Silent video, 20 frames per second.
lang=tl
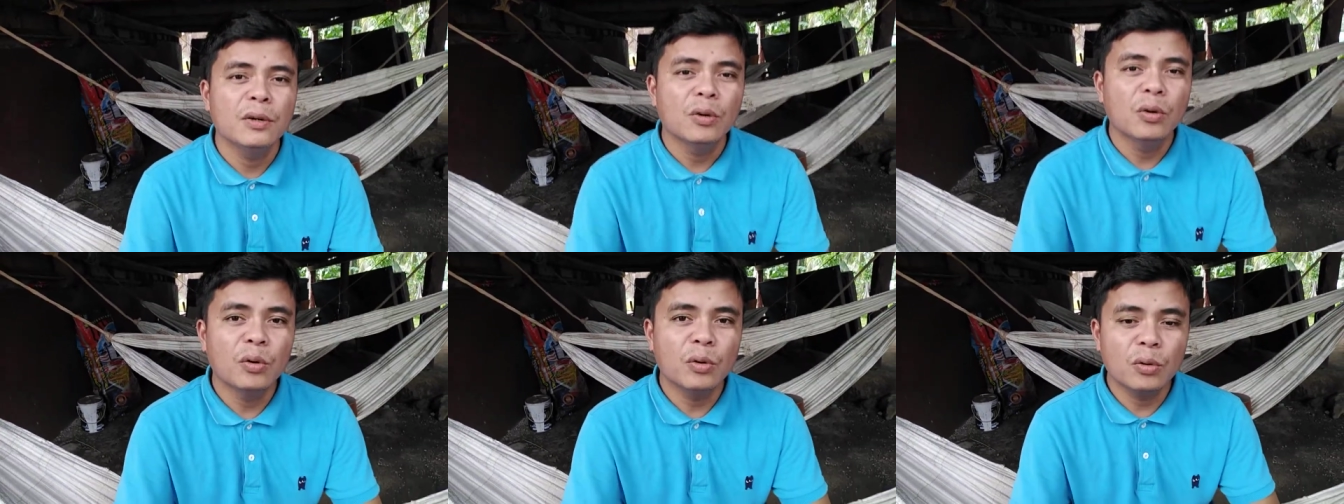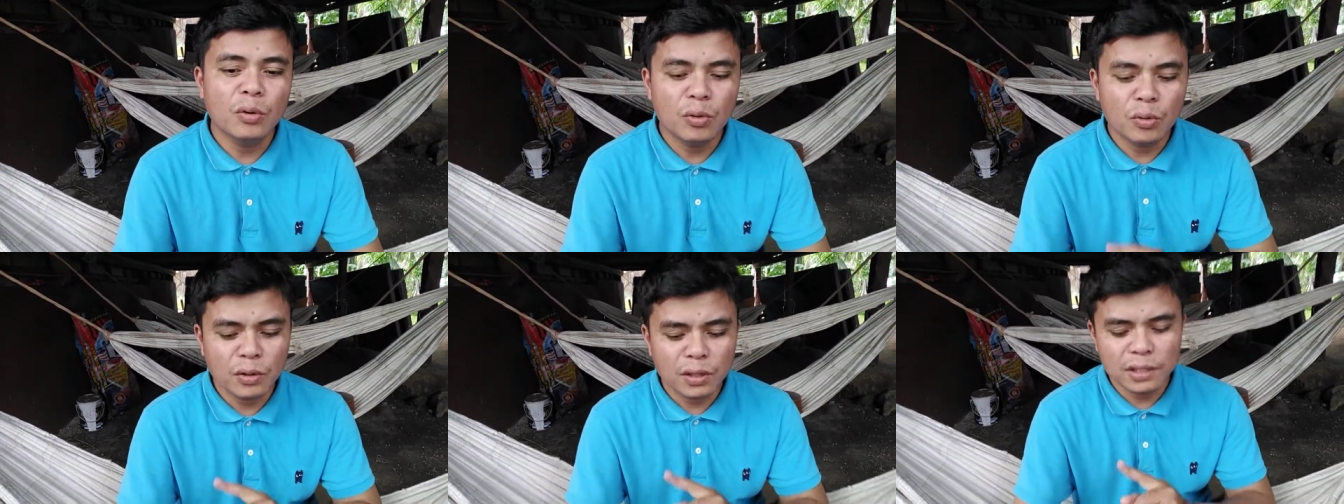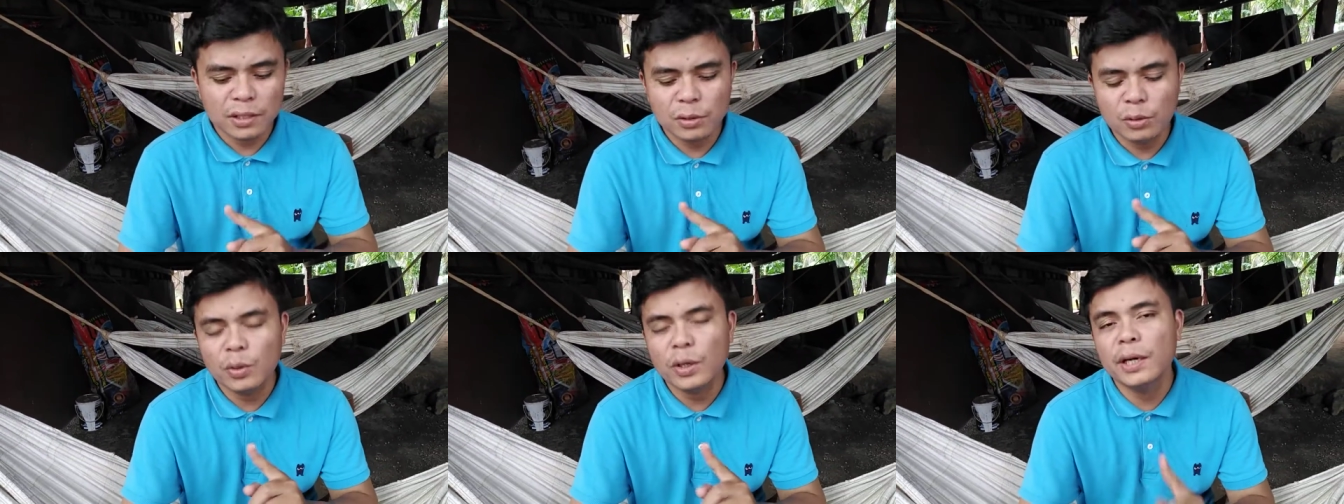Ug kung
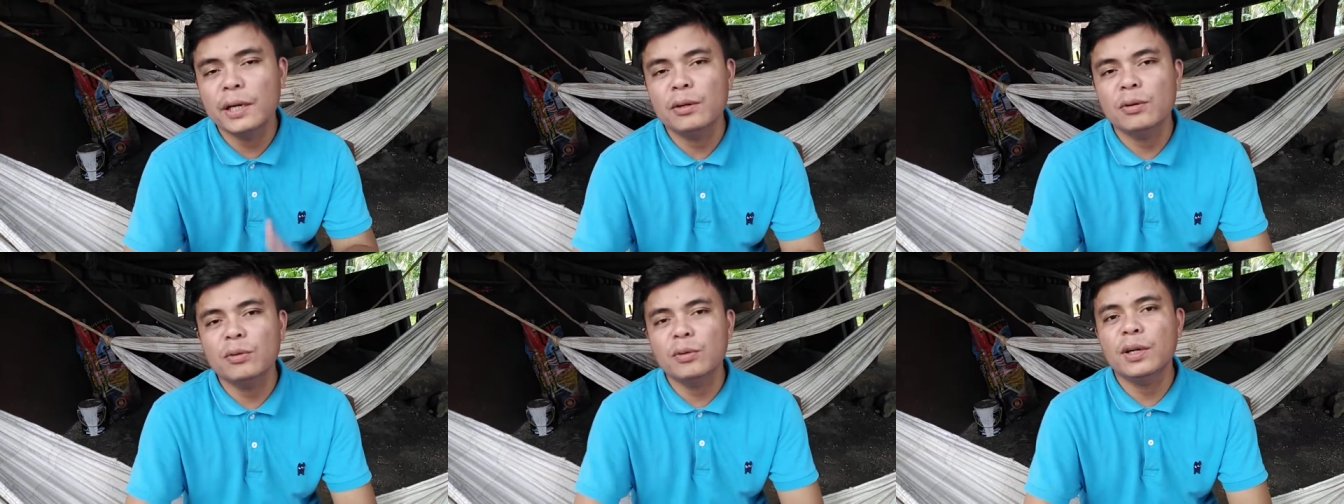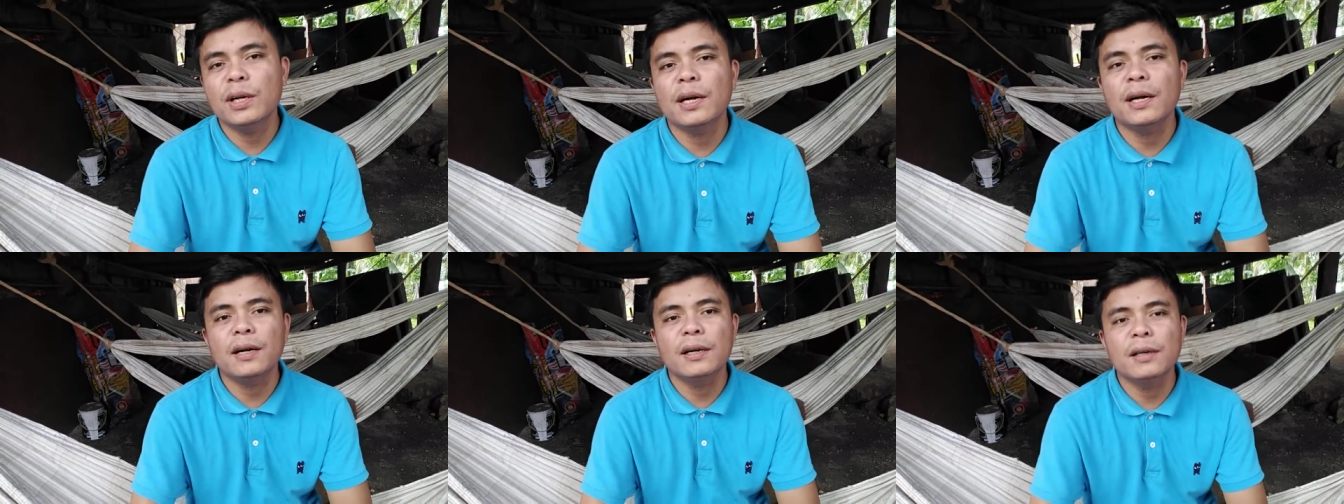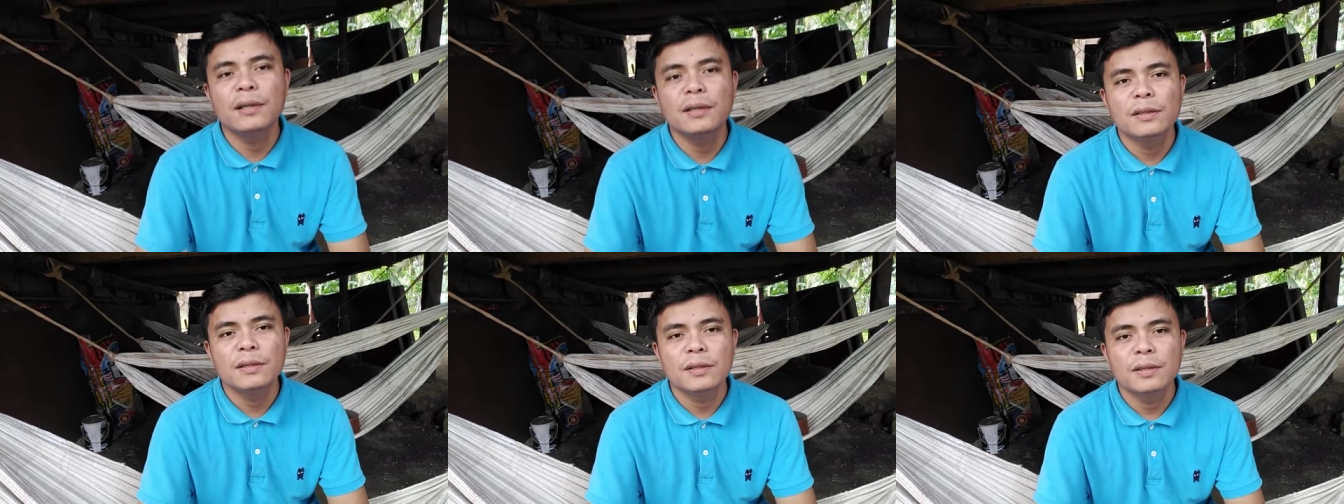Kristohanon ka,
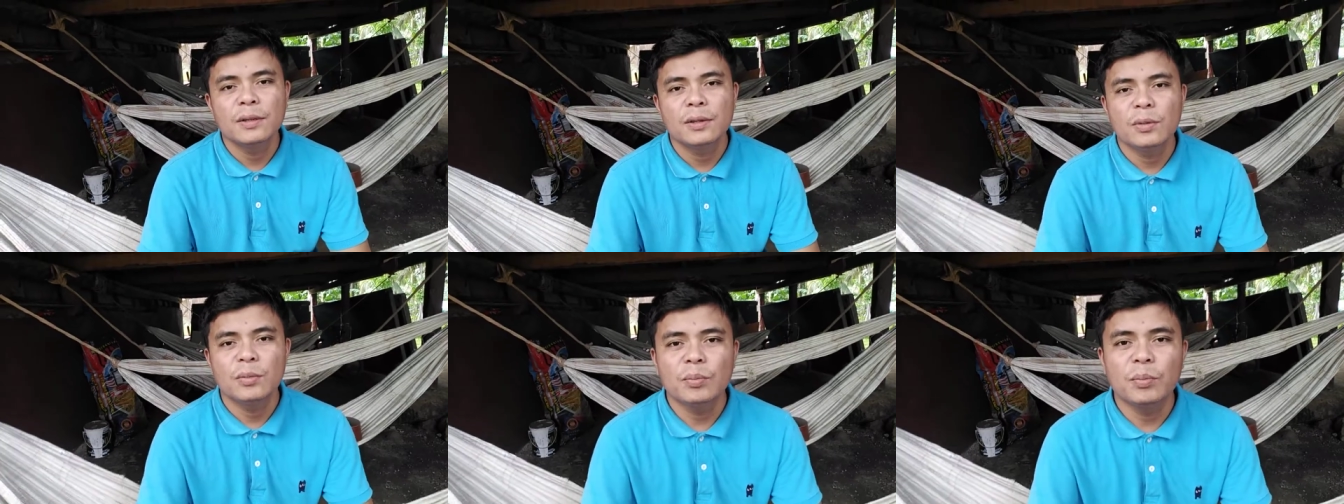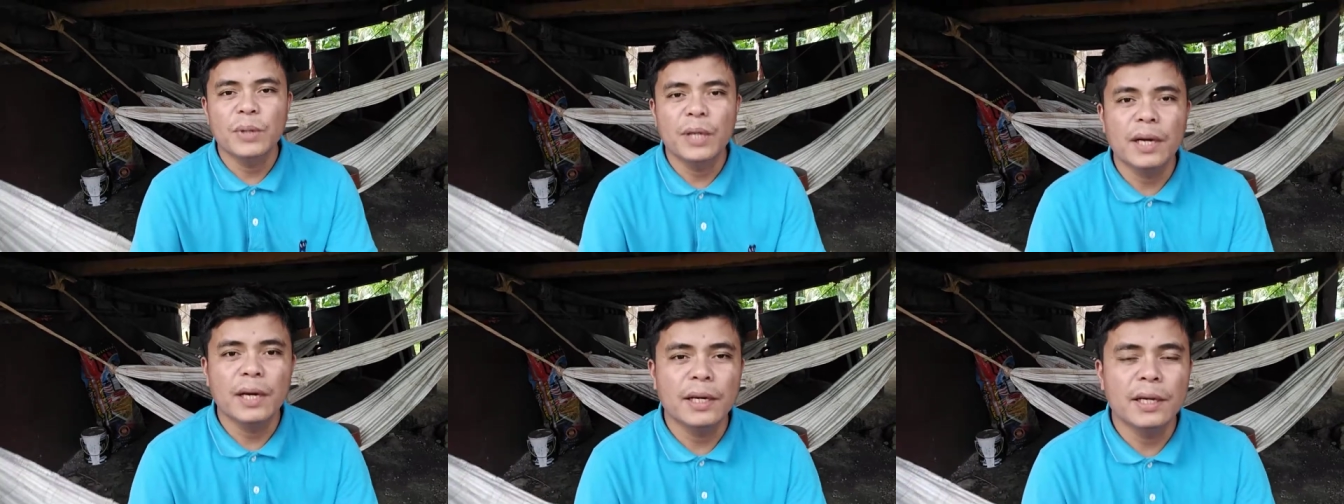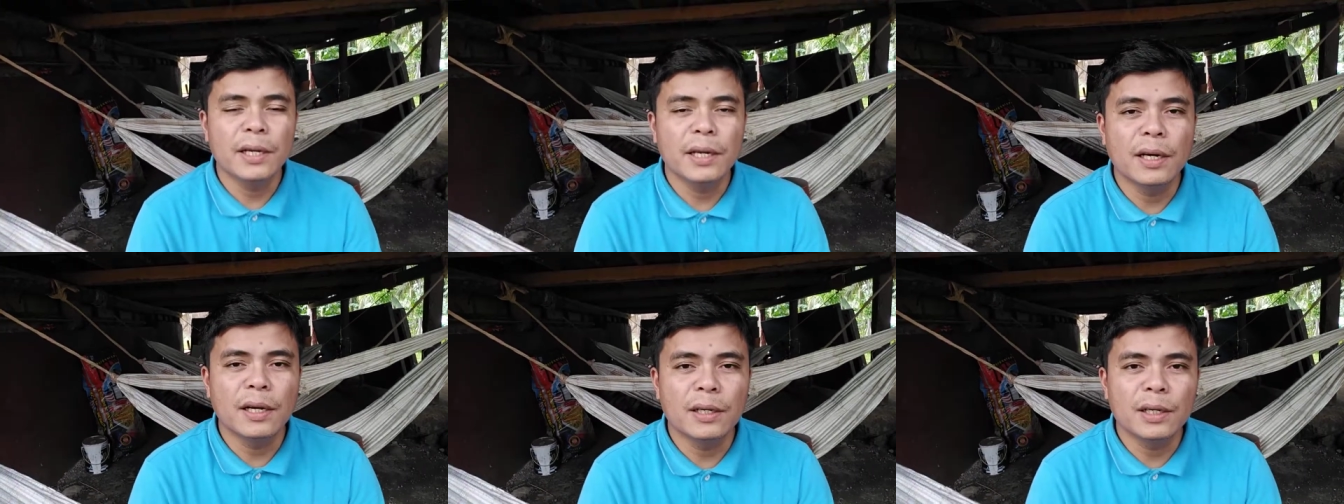
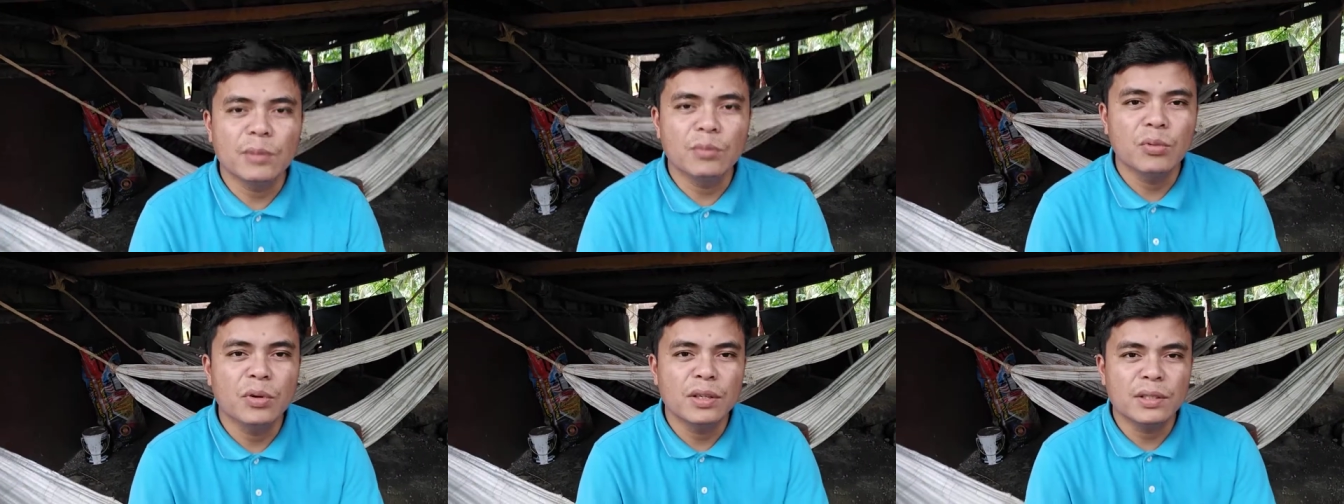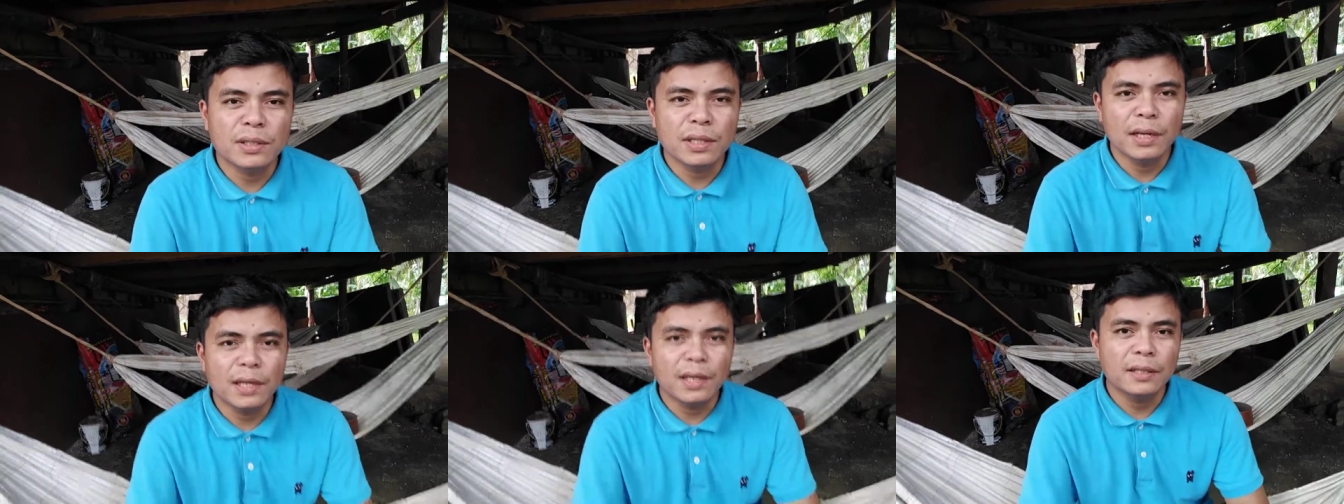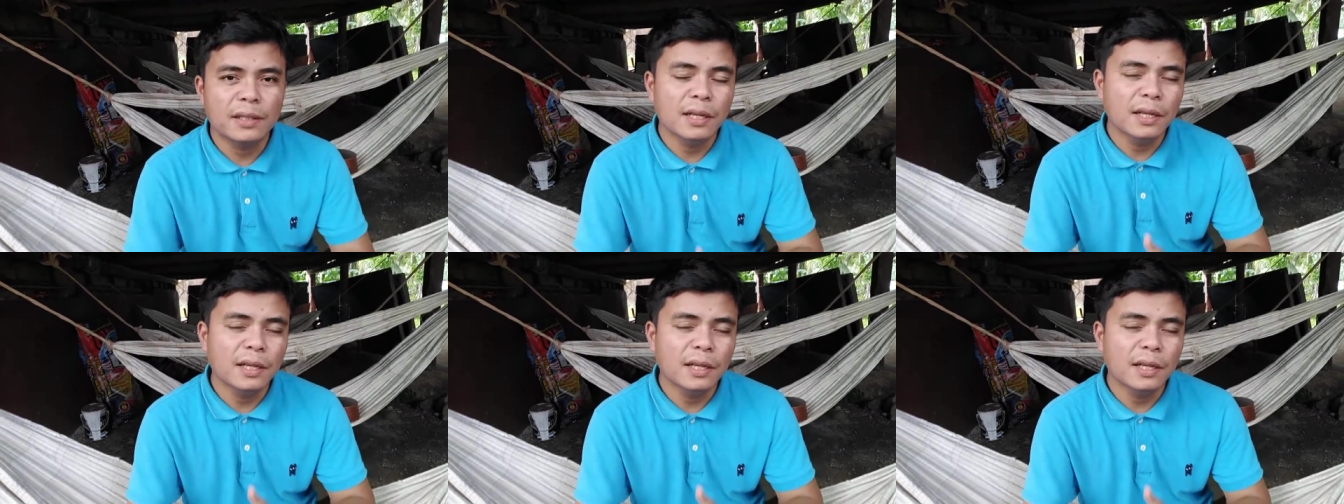biyai ang imong sala,